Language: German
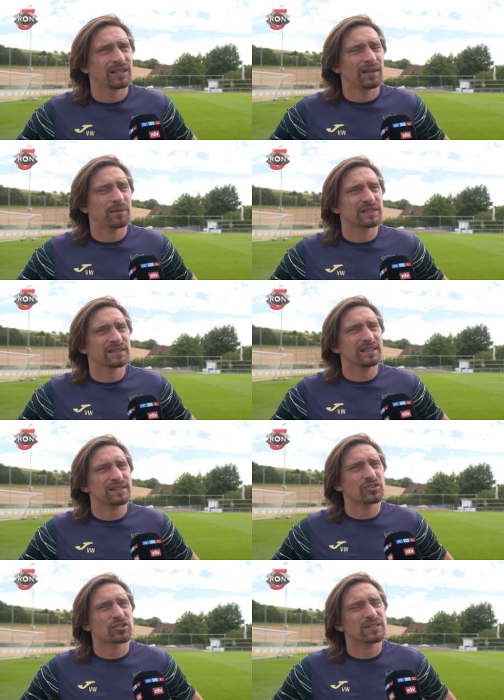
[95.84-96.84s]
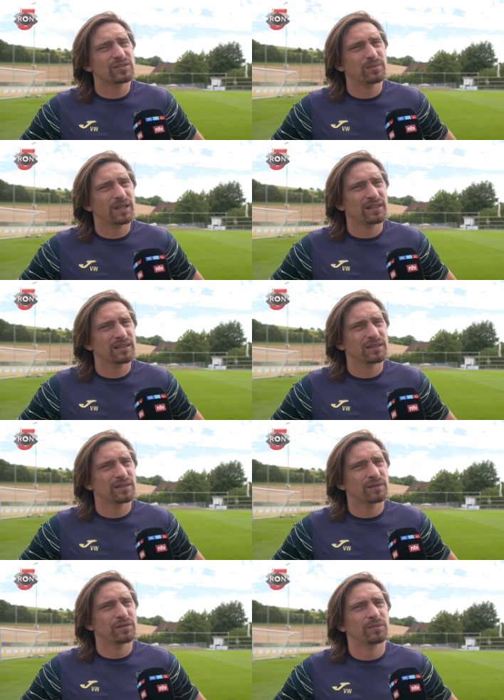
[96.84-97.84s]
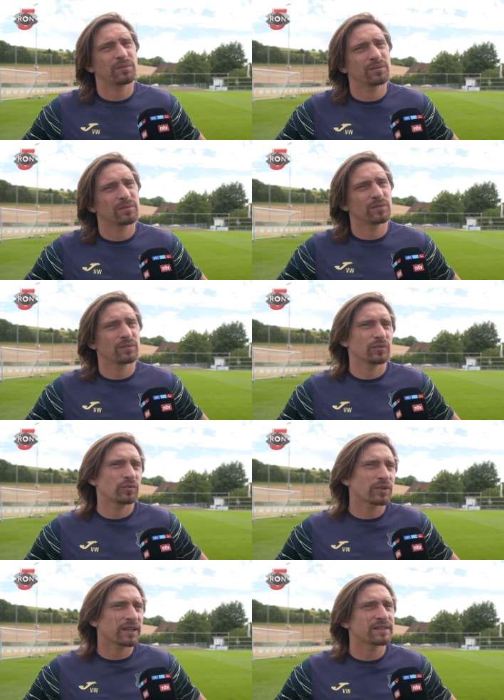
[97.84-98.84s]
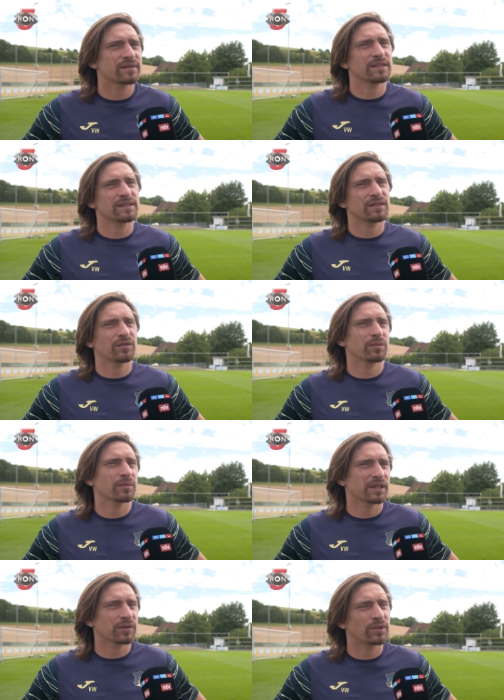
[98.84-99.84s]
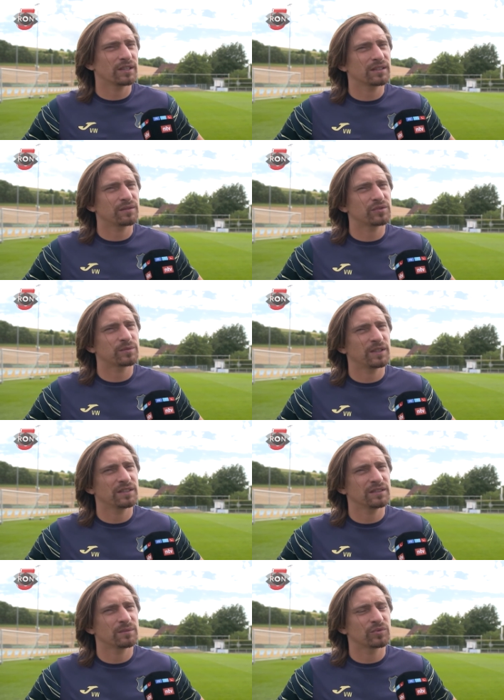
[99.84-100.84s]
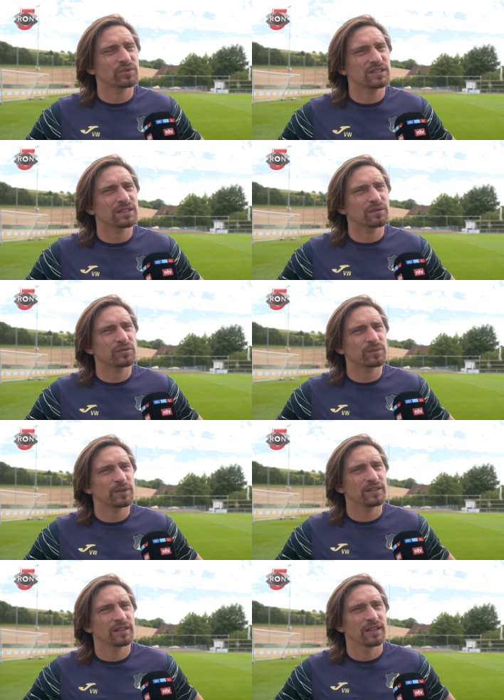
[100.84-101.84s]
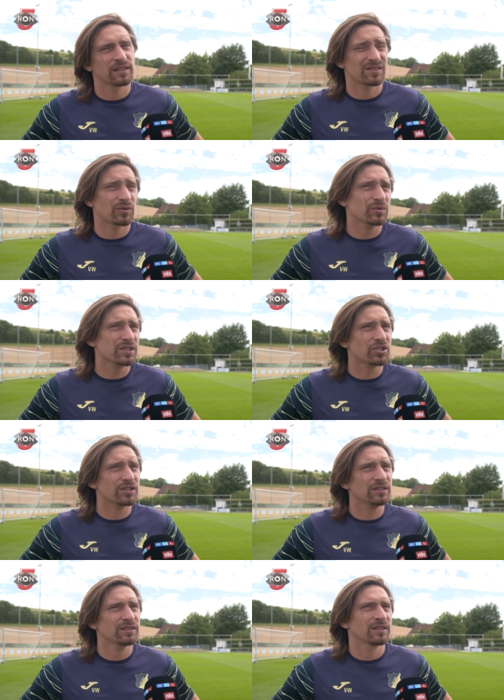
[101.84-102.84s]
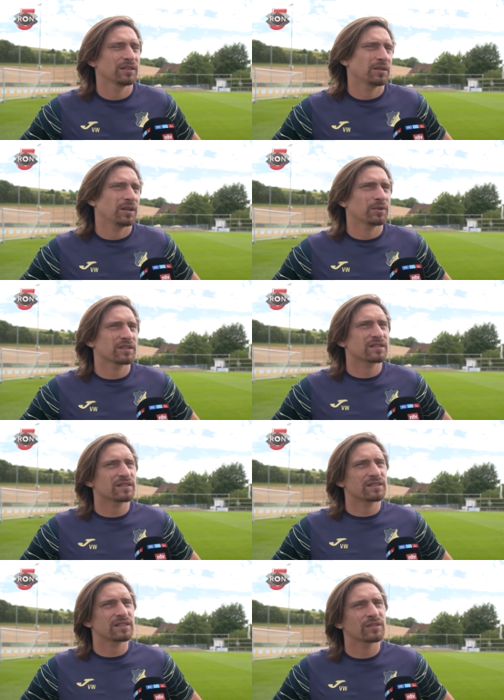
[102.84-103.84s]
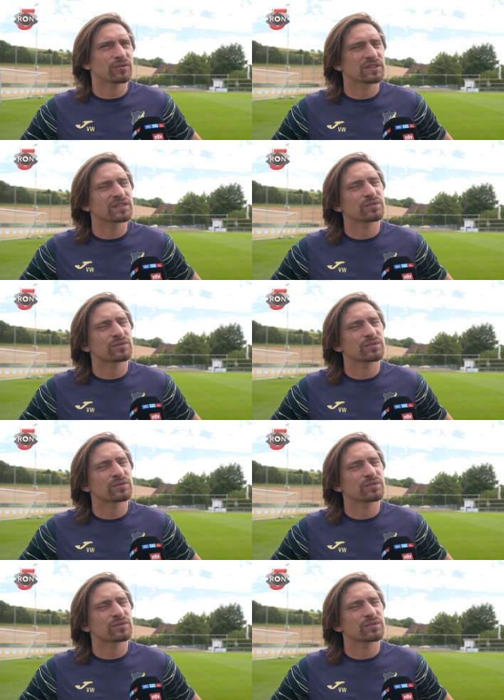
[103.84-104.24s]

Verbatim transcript: Aber diesen letzten Schritt zu machen äh, vom U23, vom Regionalliga-Fußball in den Bundesliga-Fußball, ist ein großer Schritt. Aber das ist das Ziel und das ist